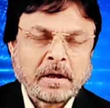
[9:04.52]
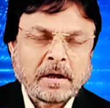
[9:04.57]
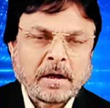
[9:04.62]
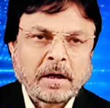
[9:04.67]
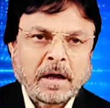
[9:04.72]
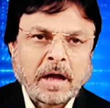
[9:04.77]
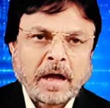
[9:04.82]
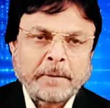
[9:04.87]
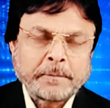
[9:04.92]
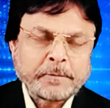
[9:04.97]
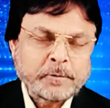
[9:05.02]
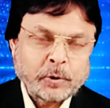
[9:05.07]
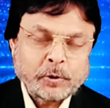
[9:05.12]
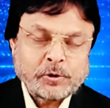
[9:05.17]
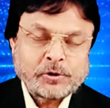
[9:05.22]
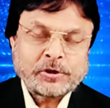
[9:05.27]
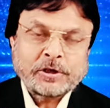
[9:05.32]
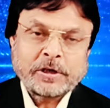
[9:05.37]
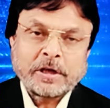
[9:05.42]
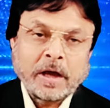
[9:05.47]
आप
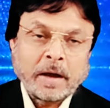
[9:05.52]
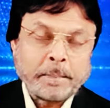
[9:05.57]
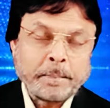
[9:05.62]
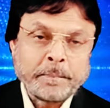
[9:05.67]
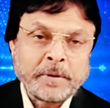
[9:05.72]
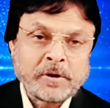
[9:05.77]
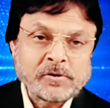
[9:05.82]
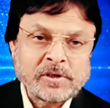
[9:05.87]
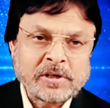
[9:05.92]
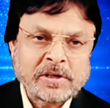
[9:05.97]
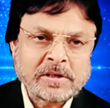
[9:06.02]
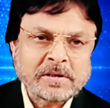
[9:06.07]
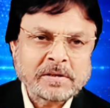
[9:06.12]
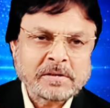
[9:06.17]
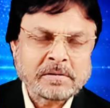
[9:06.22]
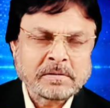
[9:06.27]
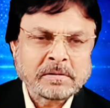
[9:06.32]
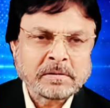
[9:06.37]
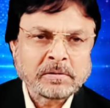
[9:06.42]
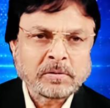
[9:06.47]
सोचिए आप में से
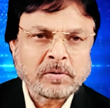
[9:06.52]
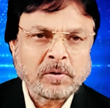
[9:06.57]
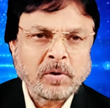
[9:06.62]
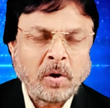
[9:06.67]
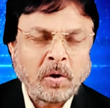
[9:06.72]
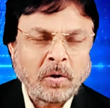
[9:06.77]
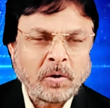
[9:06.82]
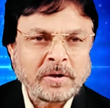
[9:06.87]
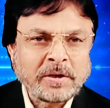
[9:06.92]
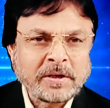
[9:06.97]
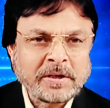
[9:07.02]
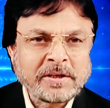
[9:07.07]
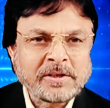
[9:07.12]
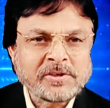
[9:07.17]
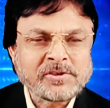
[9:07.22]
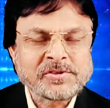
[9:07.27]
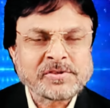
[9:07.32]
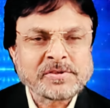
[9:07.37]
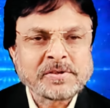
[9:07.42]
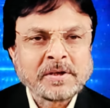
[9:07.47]
कौन इस
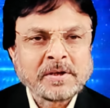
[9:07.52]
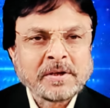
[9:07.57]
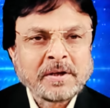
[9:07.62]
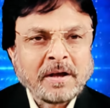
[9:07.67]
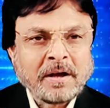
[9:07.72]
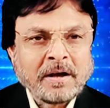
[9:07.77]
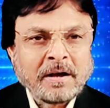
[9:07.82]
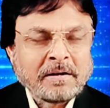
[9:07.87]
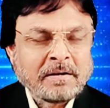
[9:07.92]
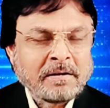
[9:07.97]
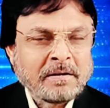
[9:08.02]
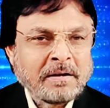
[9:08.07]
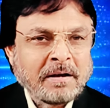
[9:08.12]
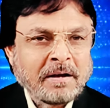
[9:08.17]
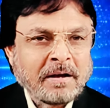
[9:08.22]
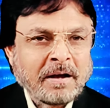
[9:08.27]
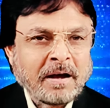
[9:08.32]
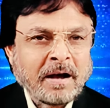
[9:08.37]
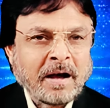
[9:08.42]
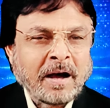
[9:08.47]

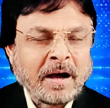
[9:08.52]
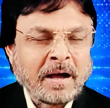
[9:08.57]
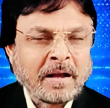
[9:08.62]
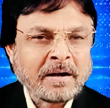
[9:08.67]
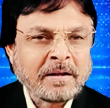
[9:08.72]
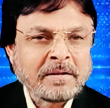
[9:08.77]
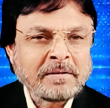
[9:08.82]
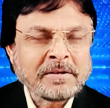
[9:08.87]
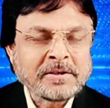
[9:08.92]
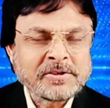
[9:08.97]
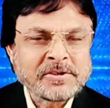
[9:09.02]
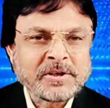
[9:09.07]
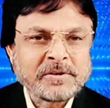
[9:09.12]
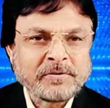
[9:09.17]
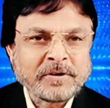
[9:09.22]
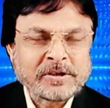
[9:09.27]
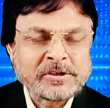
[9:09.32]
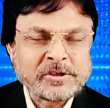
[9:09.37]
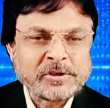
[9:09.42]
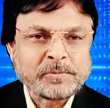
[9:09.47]
आनंद से
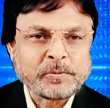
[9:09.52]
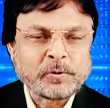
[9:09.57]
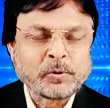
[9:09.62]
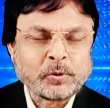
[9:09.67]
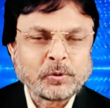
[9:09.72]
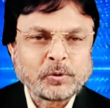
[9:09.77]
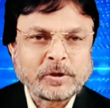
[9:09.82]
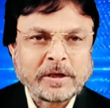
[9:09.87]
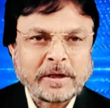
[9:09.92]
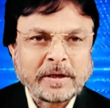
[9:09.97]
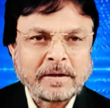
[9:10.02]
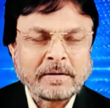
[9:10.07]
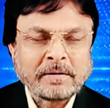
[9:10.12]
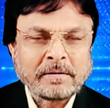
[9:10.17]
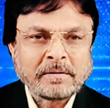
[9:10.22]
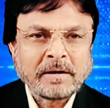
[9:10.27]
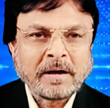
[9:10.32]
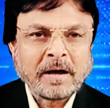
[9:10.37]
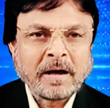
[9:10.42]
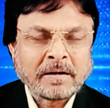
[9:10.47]
वशीभूत है
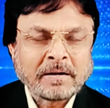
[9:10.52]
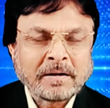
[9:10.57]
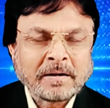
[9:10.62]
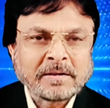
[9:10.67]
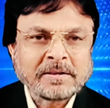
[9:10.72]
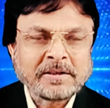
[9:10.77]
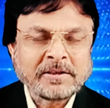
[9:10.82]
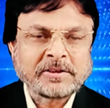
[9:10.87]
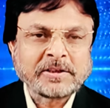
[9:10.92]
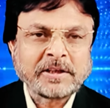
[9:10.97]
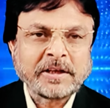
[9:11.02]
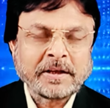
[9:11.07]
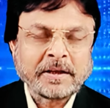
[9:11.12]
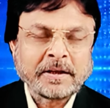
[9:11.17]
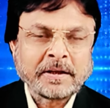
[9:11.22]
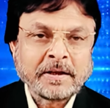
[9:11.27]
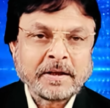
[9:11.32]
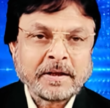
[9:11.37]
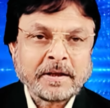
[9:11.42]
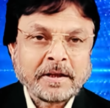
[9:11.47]
आनंदित है
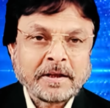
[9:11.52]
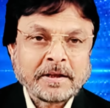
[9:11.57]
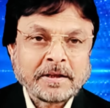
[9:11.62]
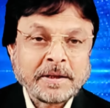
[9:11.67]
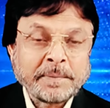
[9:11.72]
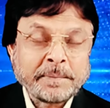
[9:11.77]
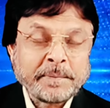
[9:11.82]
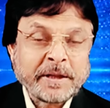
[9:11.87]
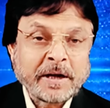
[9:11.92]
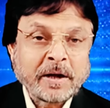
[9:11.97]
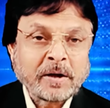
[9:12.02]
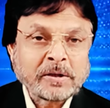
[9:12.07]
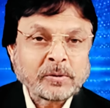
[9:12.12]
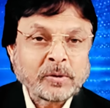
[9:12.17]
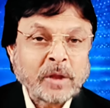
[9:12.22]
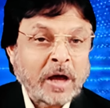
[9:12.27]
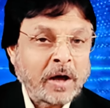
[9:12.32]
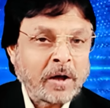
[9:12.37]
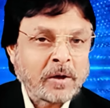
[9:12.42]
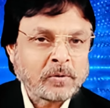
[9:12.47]
कि मेरा
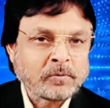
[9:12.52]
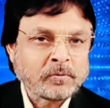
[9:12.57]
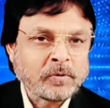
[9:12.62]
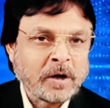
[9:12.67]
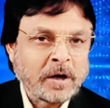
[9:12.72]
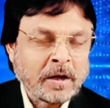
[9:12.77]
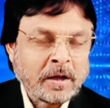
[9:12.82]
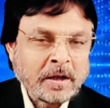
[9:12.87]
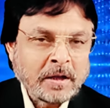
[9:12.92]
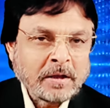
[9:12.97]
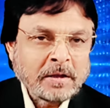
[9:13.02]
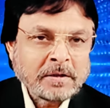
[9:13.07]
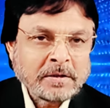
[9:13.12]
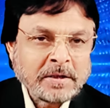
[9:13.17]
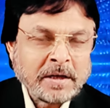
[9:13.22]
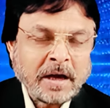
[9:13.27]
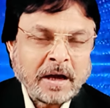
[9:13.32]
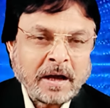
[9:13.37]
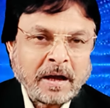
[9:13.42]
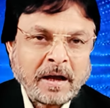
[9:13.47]
उद्धार हुआ
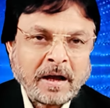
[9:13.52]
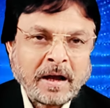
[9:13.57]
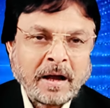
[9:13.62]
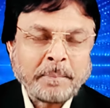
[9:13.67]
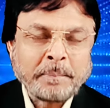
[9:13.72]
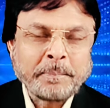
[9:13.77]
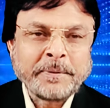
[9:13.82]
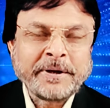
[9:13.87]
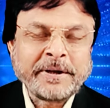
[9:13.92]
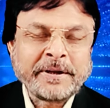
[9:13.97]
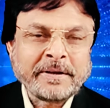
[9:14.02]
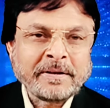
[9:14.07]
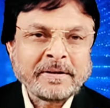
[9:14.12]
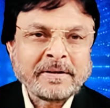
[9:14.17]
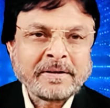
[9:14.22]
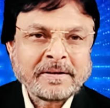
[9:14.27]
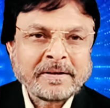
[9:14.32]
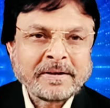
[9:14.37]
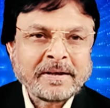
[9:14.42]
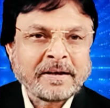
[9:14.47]
क्या आपने
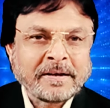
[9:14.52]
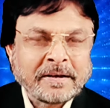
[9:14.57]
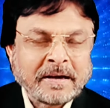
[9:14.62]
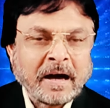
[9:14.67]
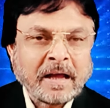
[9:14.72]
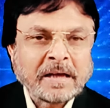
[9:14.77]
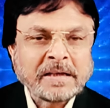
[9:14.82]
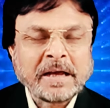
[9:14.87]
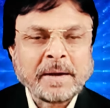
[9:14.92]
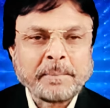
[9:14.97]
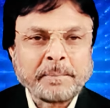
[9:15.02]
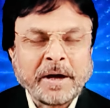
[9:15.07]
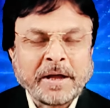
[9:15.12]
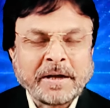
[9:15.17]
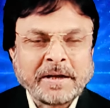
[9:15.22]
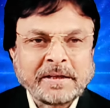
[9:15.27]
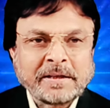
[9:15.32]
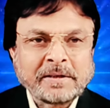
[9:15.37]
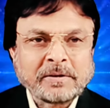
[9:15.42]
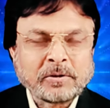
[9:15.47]
किलकारियाँ
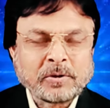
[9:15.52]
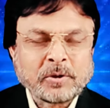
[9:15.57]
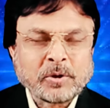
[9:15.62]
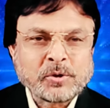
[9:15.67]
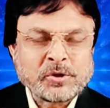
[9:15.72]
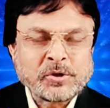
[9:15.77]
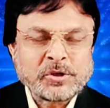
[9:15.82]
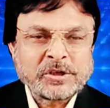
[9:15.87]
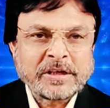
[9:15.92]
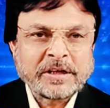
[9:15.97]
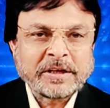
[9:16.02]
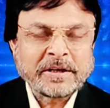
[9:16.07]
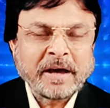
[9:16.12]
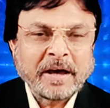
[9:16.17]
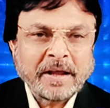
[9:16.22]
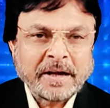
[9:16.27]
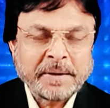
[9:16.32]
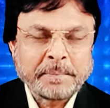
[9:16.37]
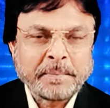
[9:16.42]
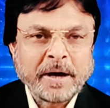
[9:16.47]
मारी खुशी के
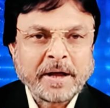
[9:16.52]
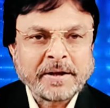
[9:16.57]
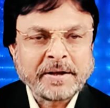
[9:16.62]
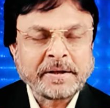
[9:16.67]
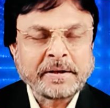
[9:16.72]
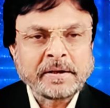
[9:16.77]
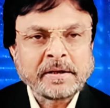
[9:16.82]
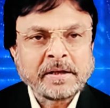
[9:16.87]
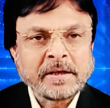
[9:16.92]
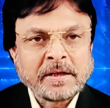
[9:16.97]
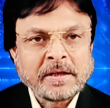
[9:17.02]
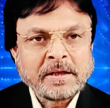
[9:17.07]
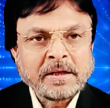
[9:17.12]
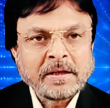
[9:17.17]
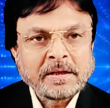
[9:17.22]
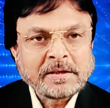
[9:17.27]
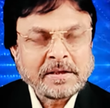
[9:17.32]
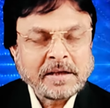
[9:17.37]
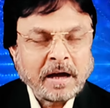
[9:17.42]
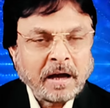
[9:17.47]
नारे मारे क्या